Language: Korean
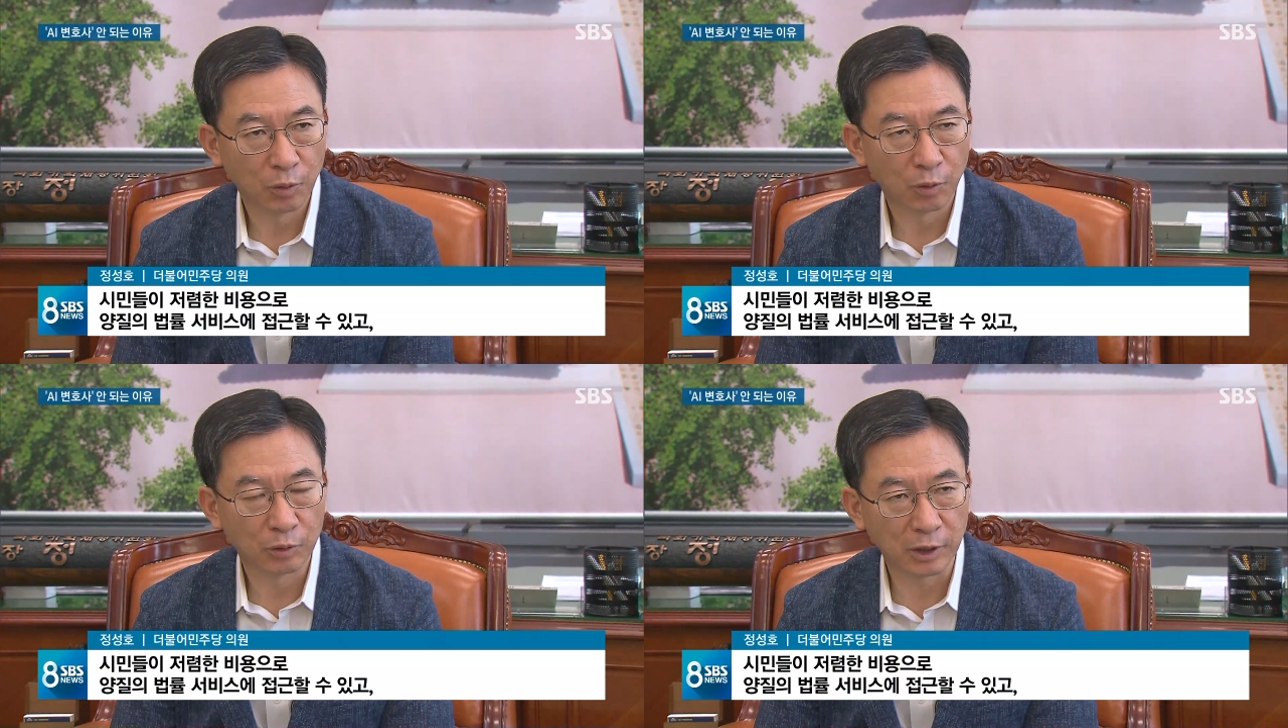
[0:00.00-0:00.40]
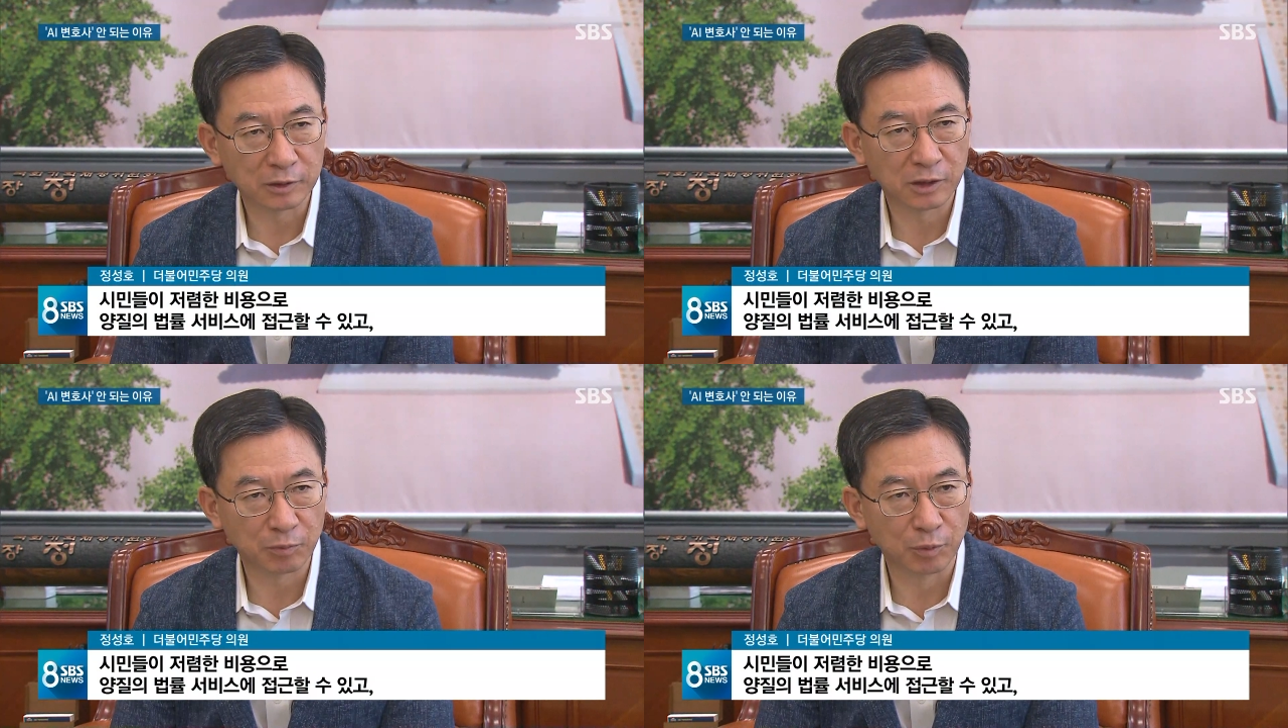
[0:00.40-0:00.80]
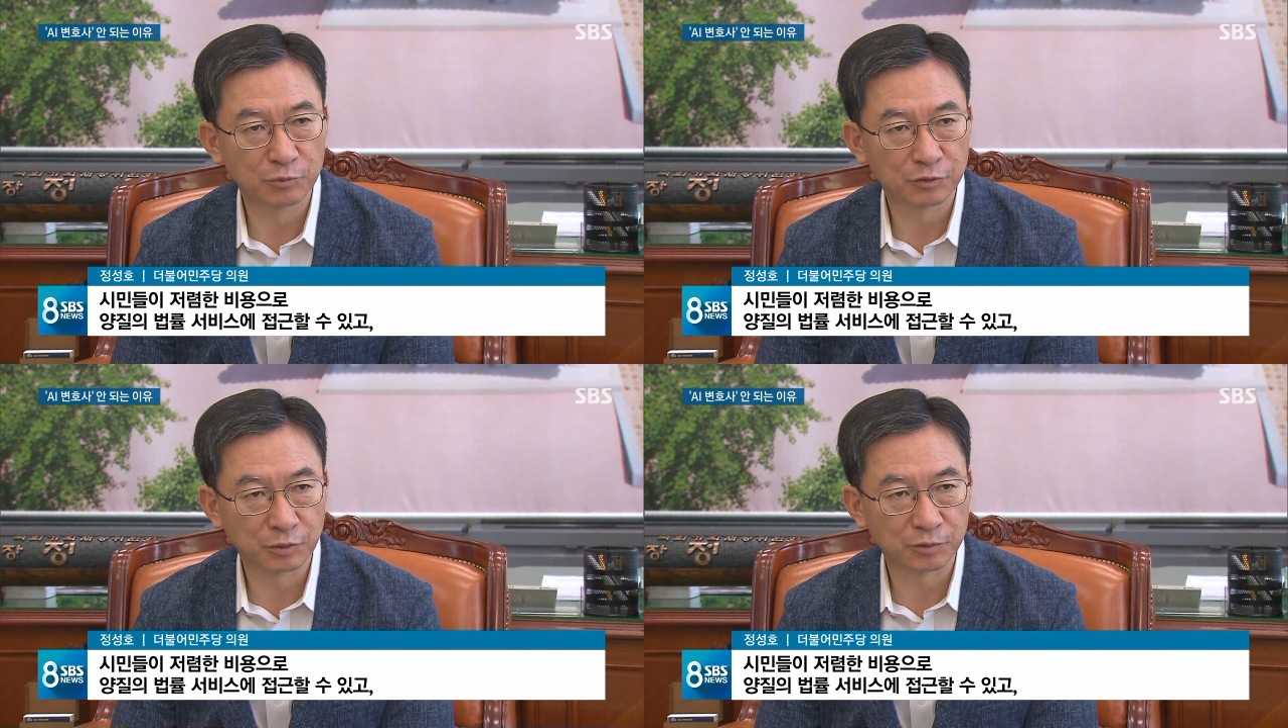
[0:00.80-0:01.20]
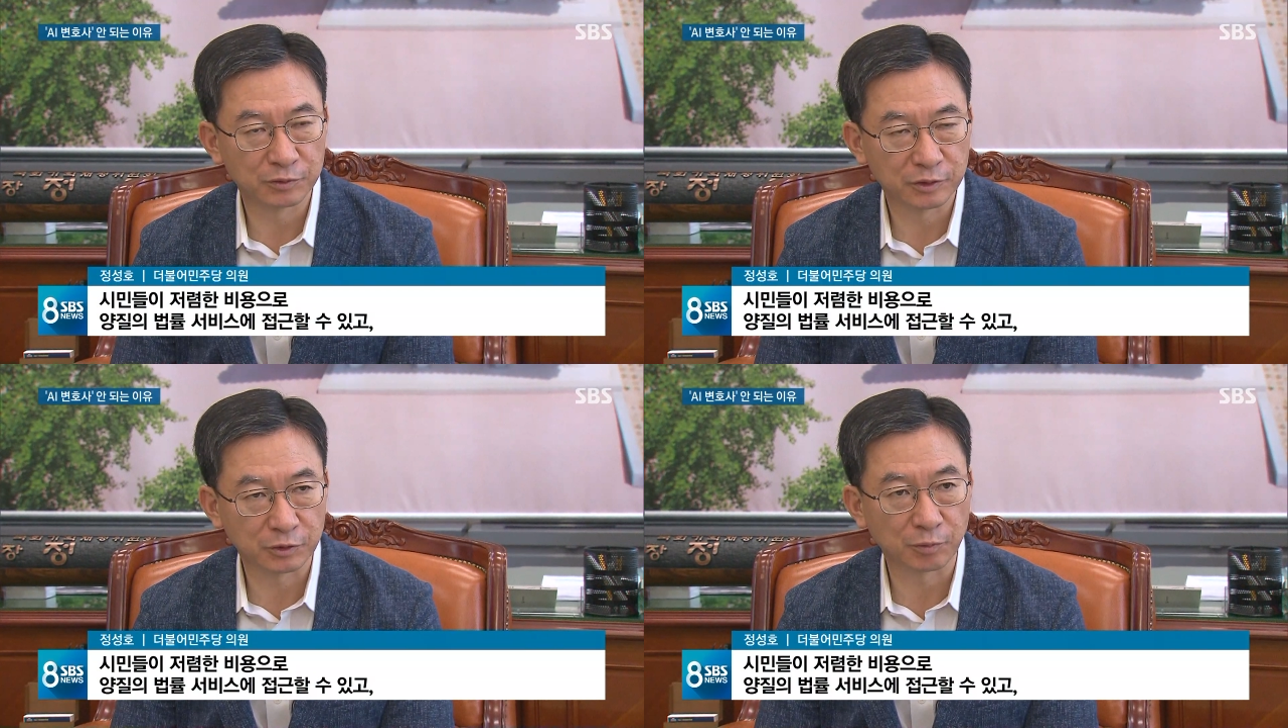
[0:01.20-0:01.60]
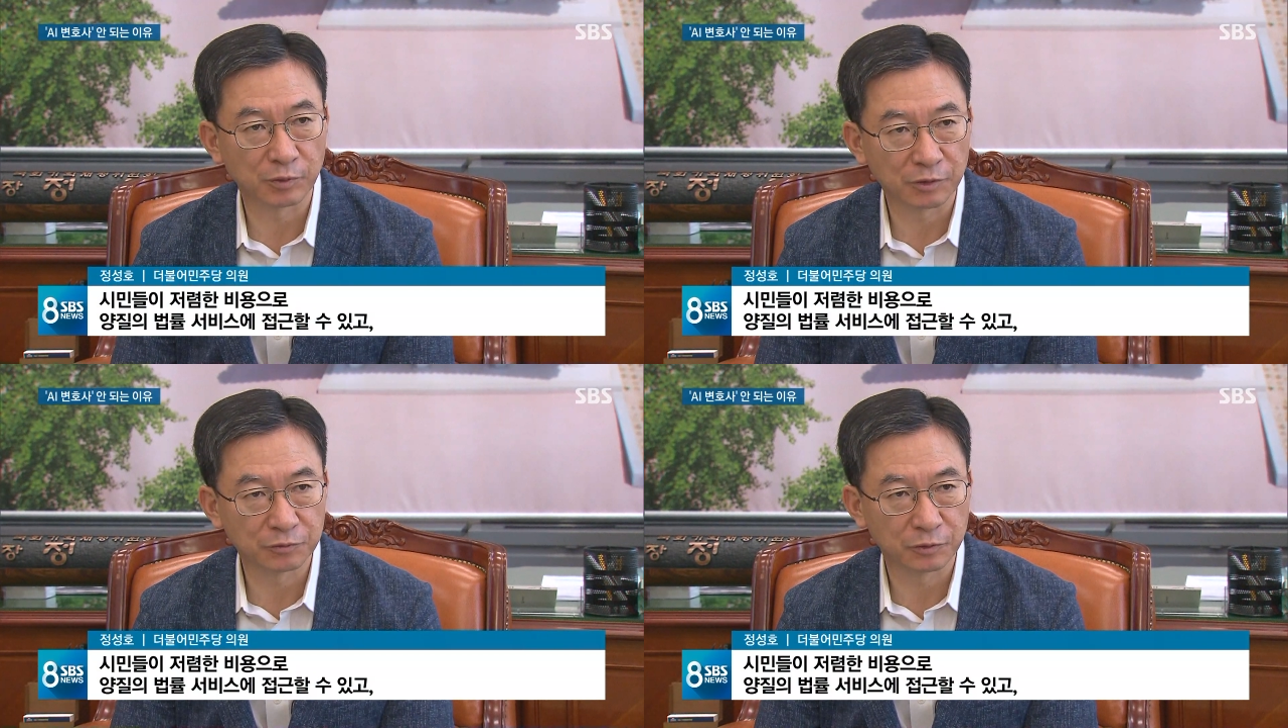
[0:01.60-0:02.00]
뭐 양질의 법률 서비스에
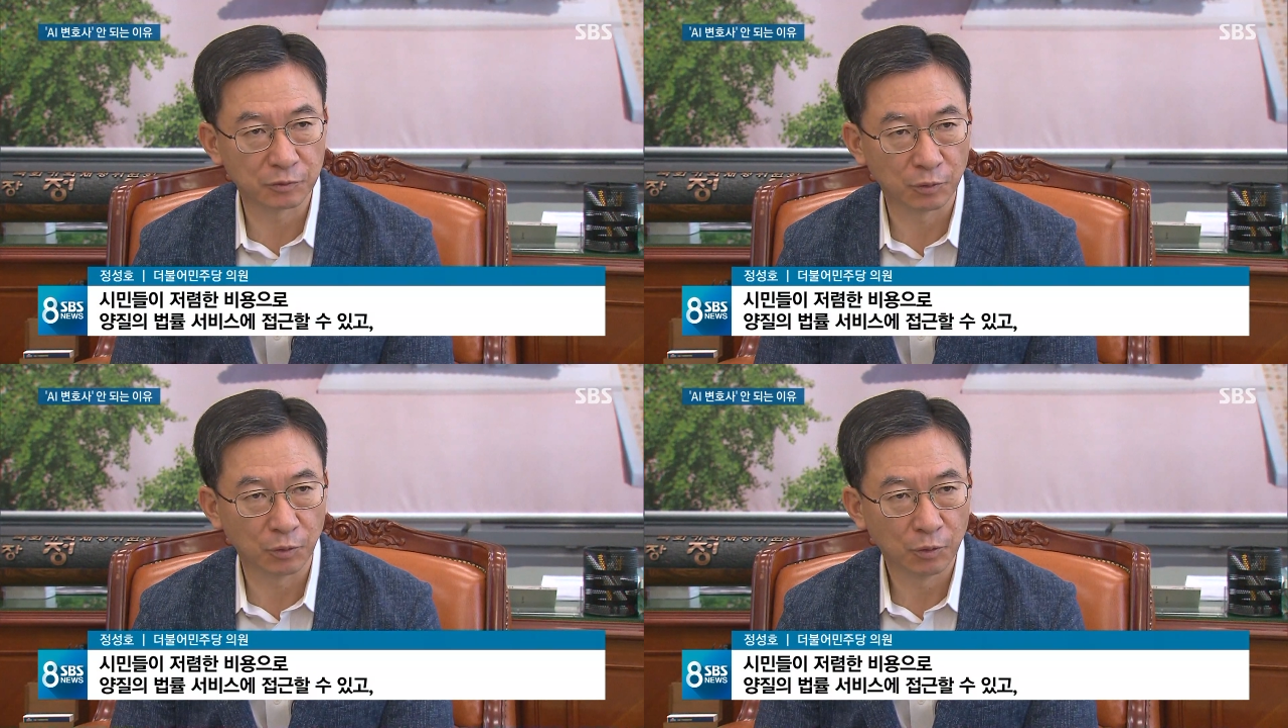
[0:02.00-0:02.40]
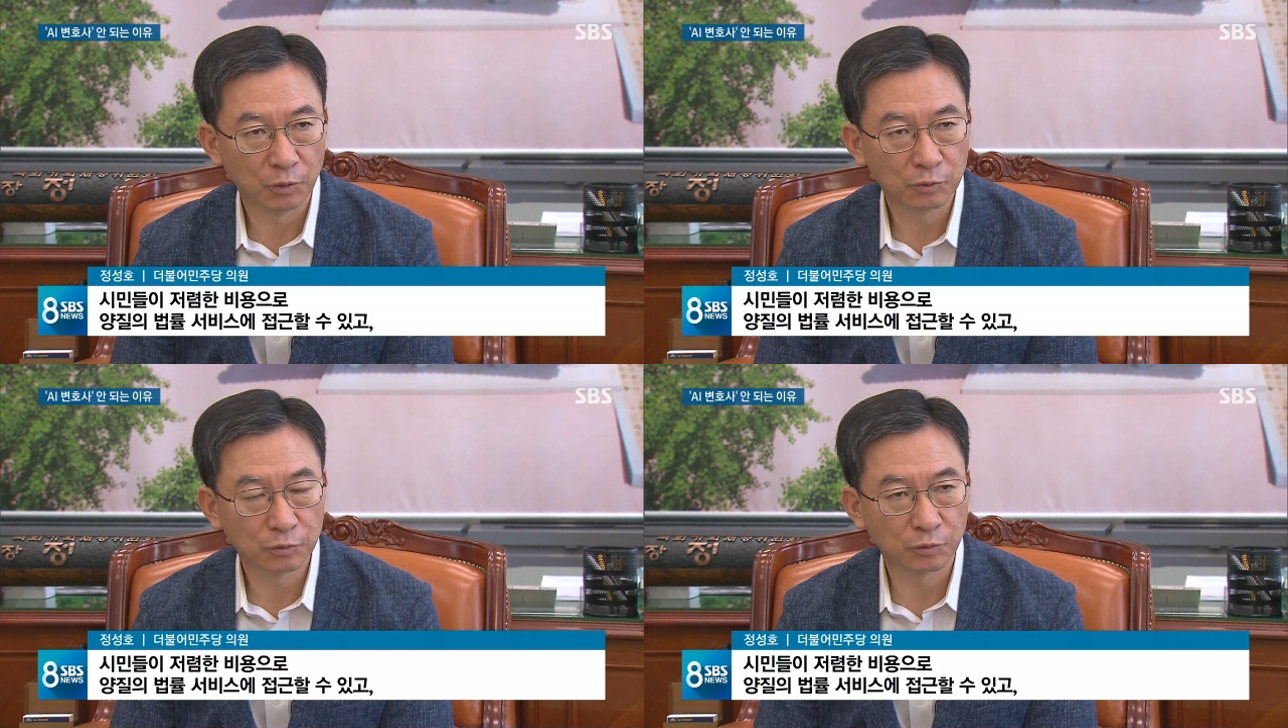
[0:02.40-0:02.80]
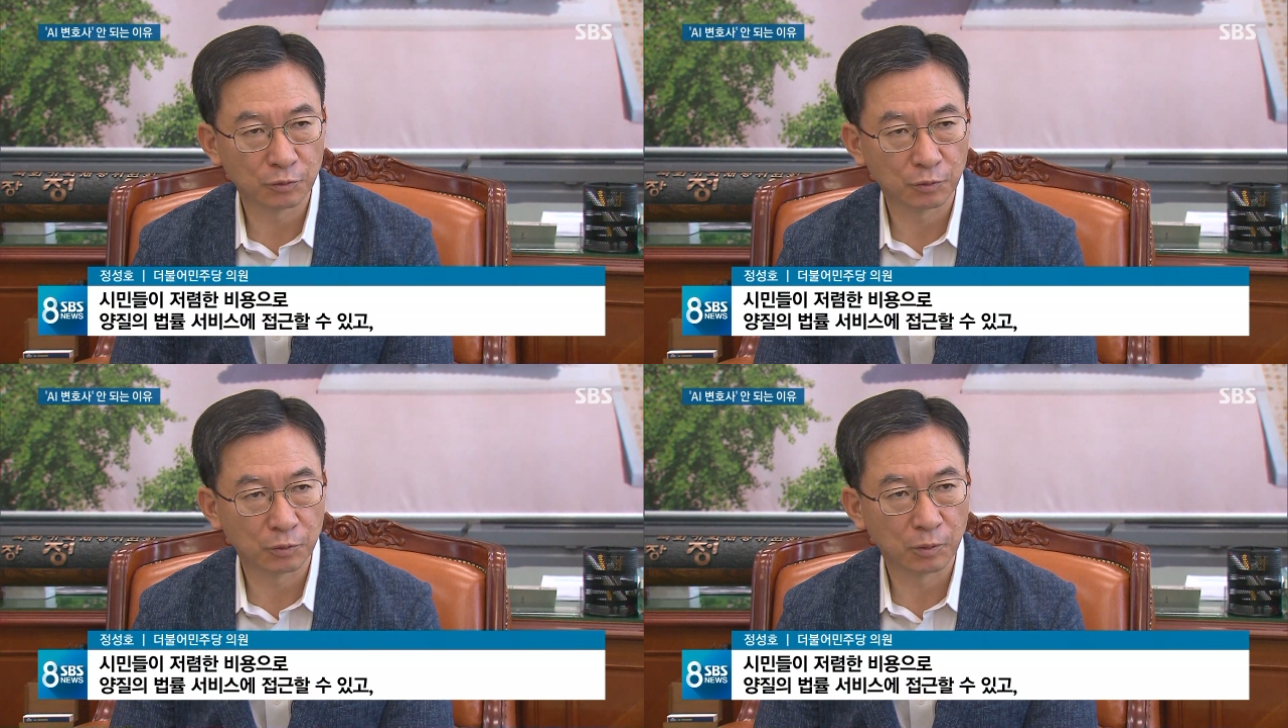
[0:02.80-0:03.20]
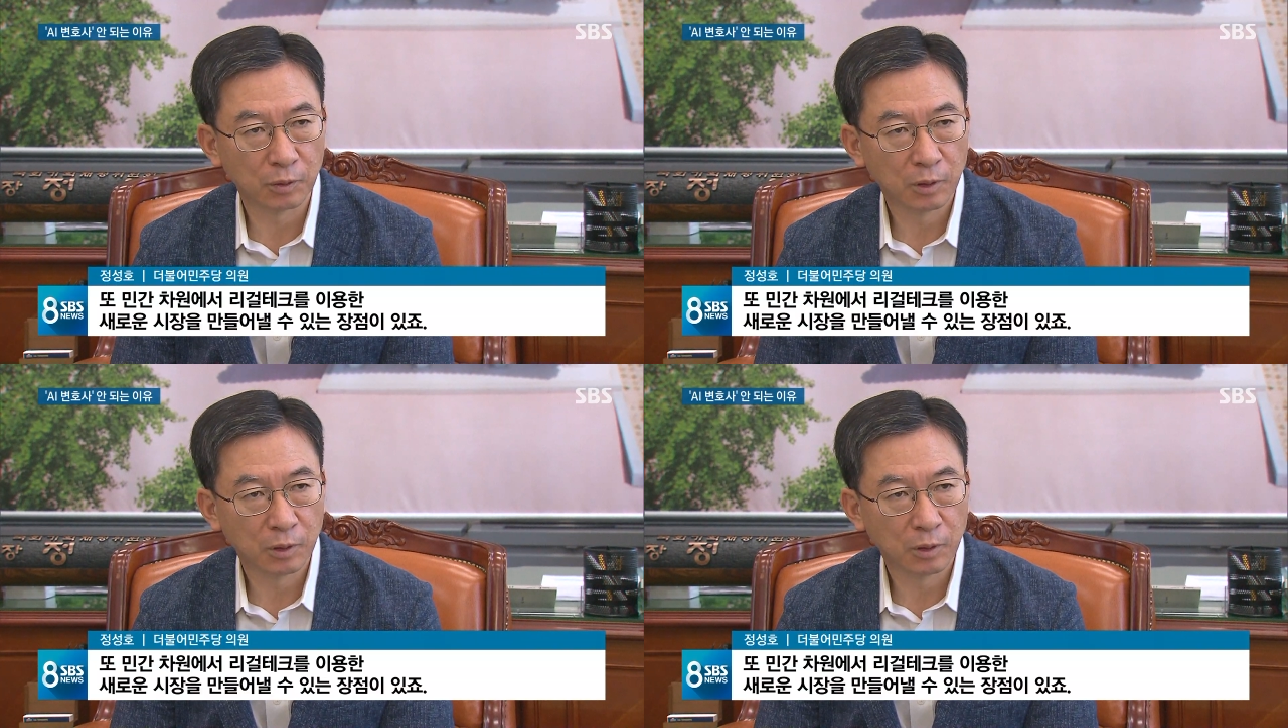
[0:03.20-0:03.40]
접근할 수 있고 또